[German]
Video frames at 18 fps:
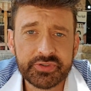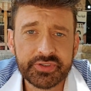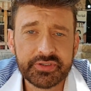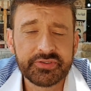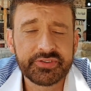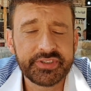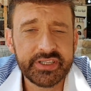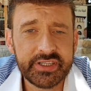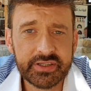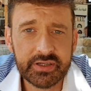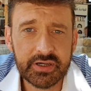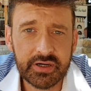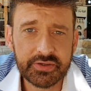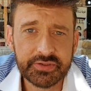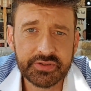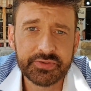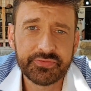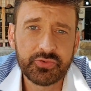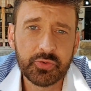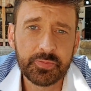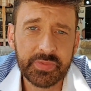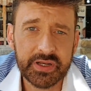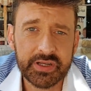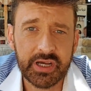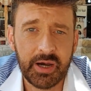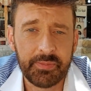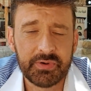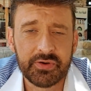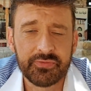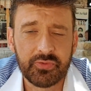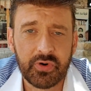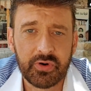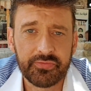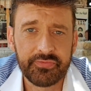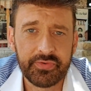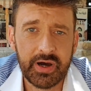sind und Zehntausende Flugblätter
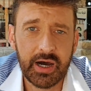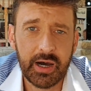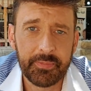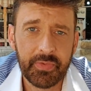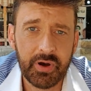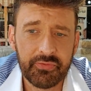abgeworfen haben,